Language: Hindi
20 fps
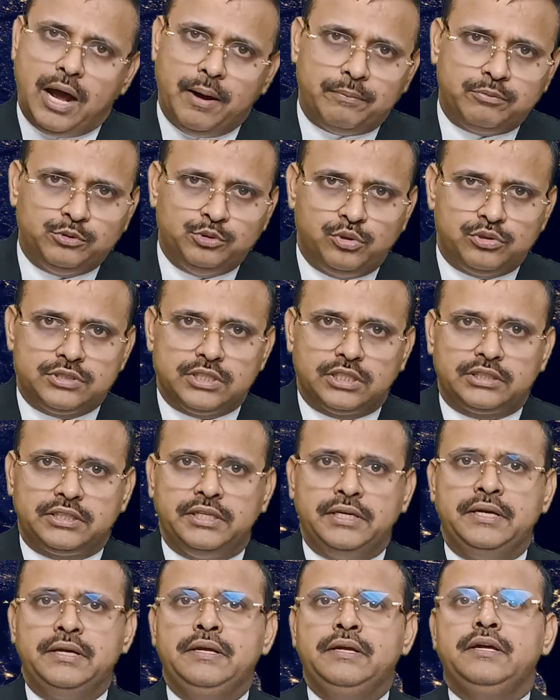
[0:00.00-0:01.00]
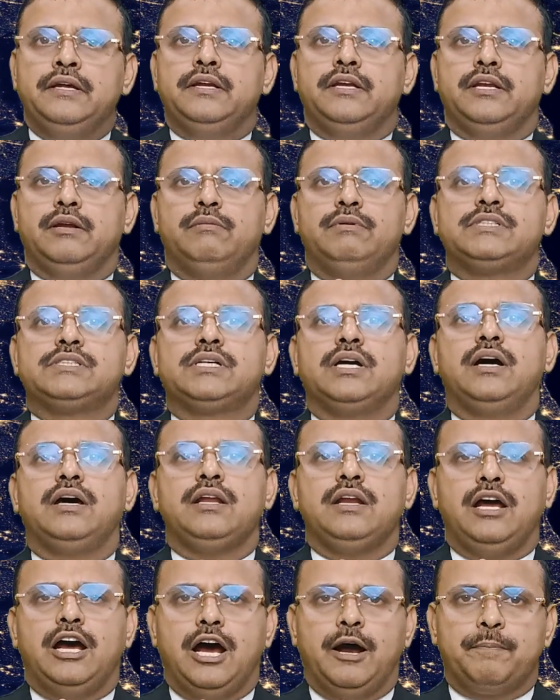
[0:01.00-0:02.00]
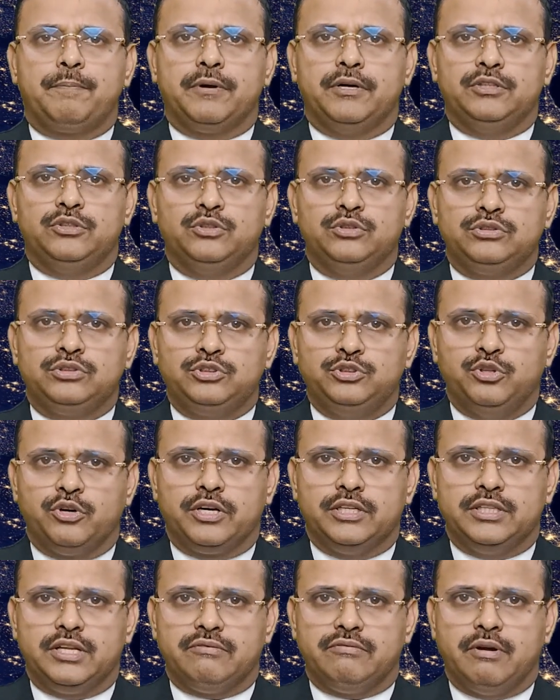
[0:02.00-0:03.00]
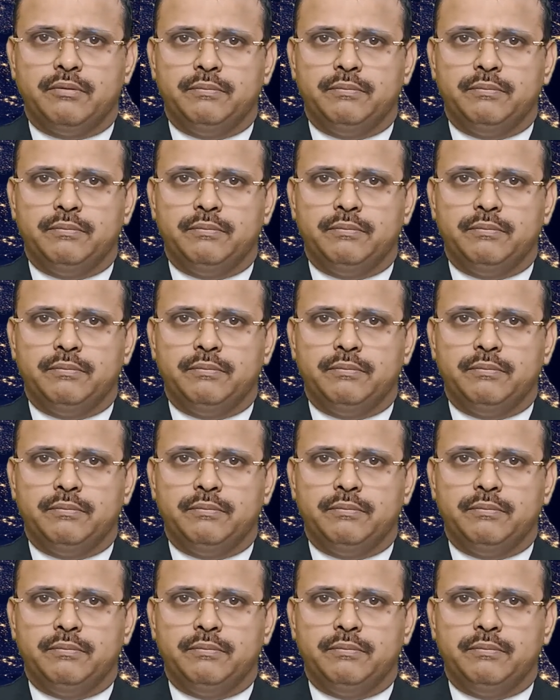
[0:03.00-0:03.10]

आप जुड़ सकते हैं नमस्कार आपका दोस्त योगेंद्र